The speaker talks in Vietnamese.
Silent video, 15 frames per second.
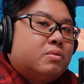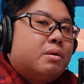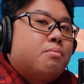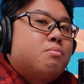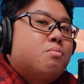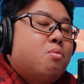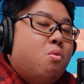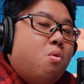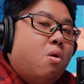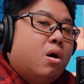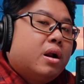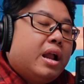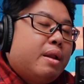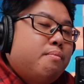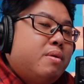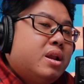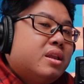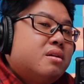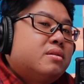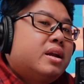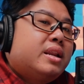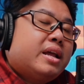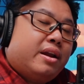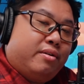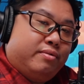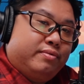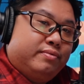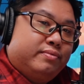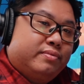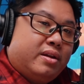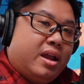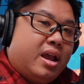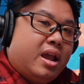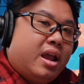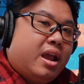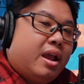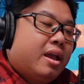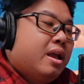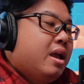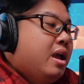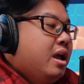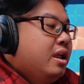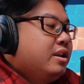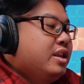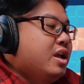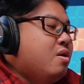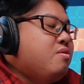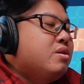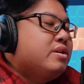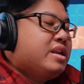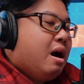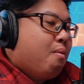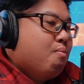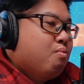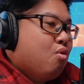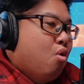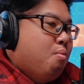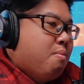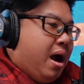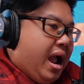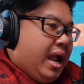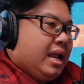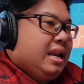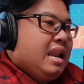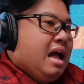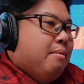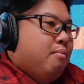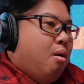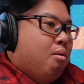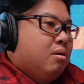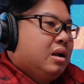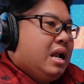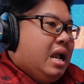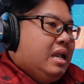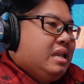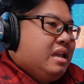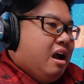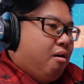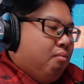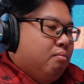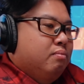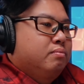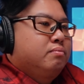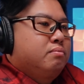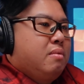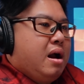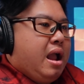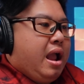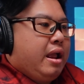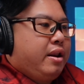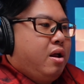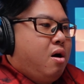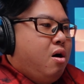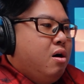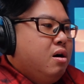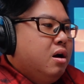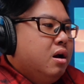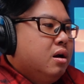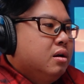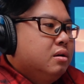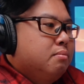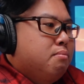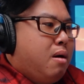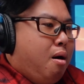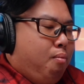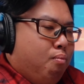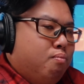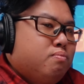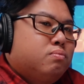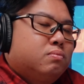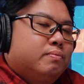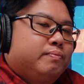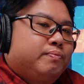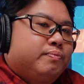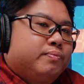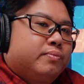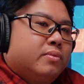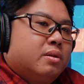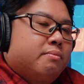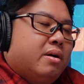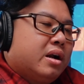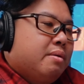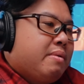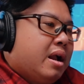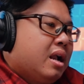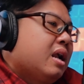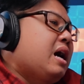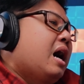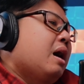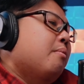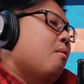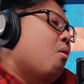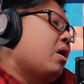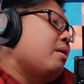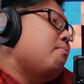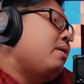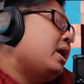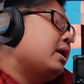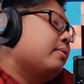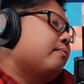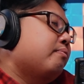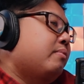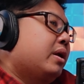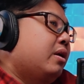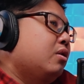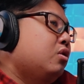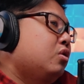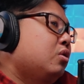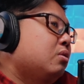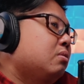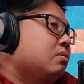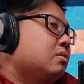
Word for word: chúng ta mua cái mic như thế nào à nếu như giọng của bạn là một cái giọng mà nó mỏng và các bạn cần một cái mic mà nó